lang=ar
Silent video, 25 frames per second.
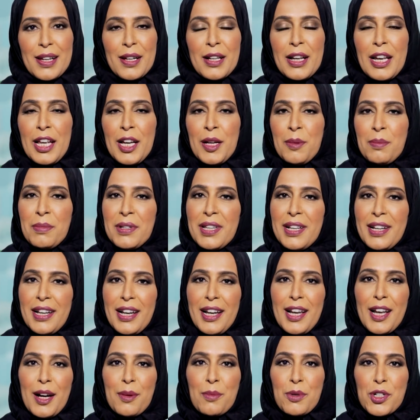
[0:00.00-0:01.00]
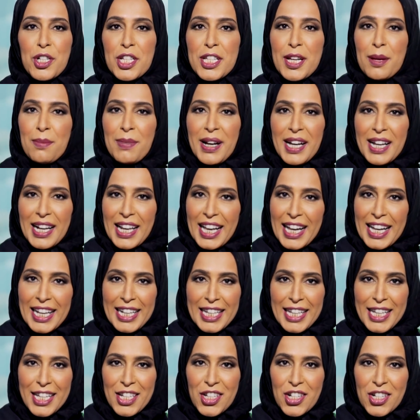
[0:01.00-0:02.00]
الحمد لله مجتمع
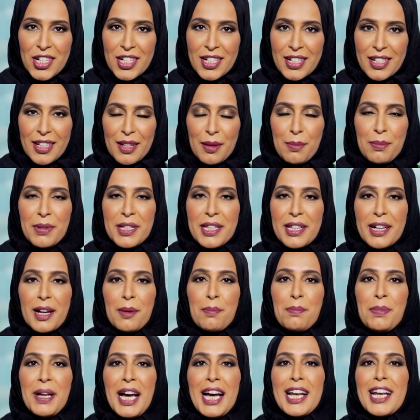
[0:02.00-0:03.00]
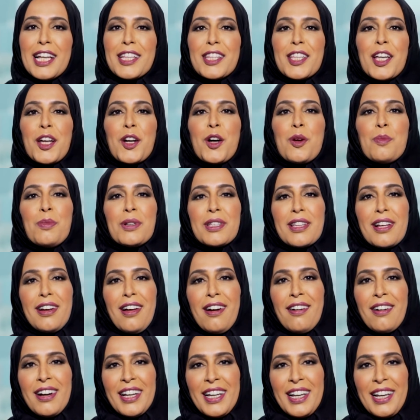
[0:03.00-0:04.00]
الخليج متربي على الترابط
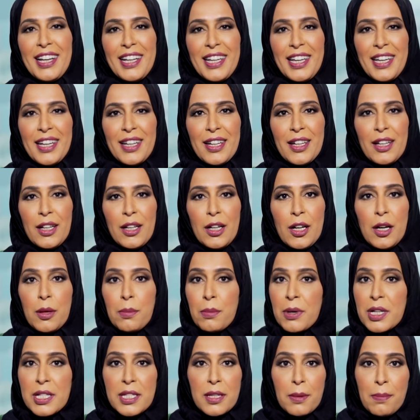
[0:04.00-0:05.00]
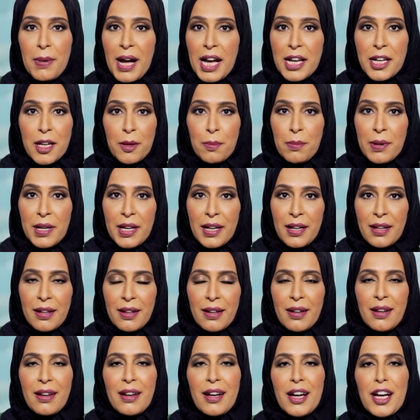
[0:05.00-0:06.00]
العائلي ما سمعنا به
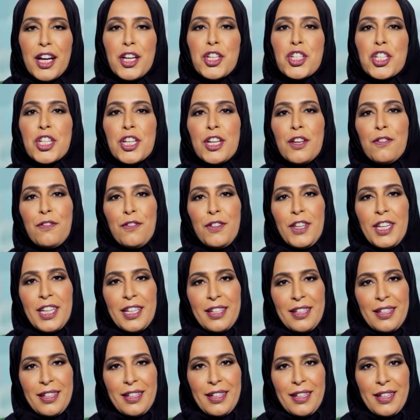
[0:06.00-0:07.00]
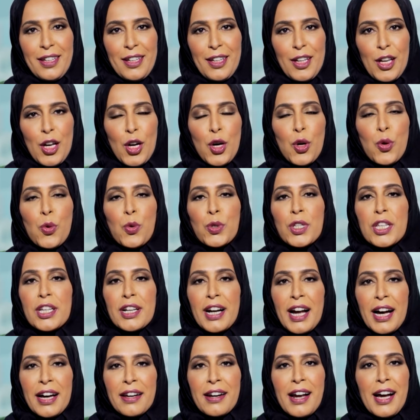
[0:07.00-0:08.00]
عشنا فيه
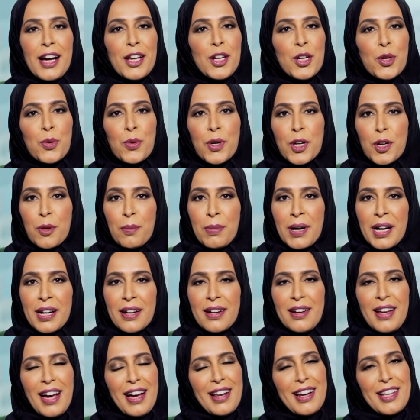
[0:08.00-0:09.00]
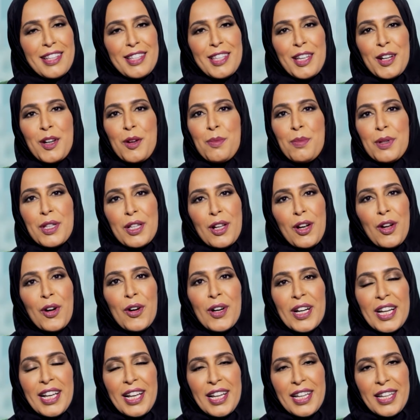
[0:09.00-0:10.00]
وترعرعنا وكبرنا على الترابط
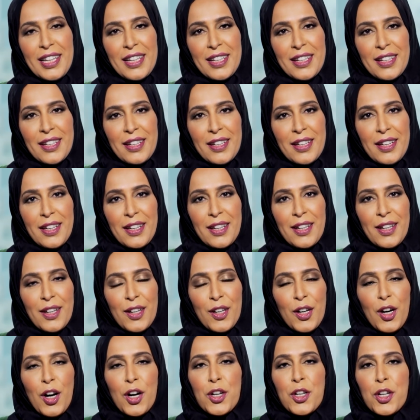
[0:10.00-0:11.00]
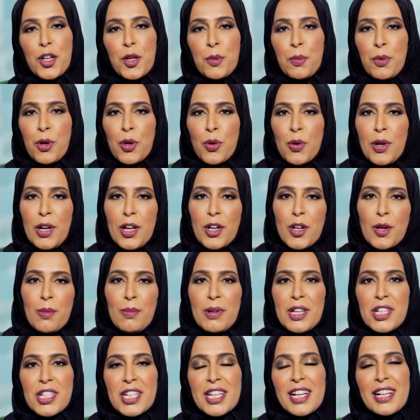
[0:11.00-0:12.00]
العائلي أنا نبغى أقول لكم
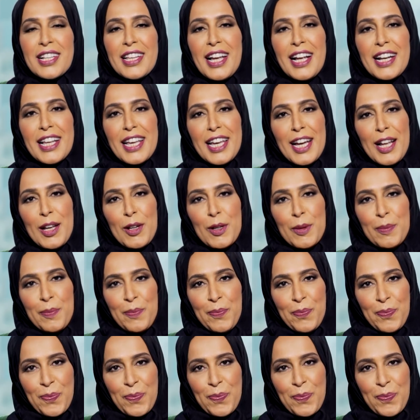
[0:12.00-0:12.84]
ليش قلت هالكلام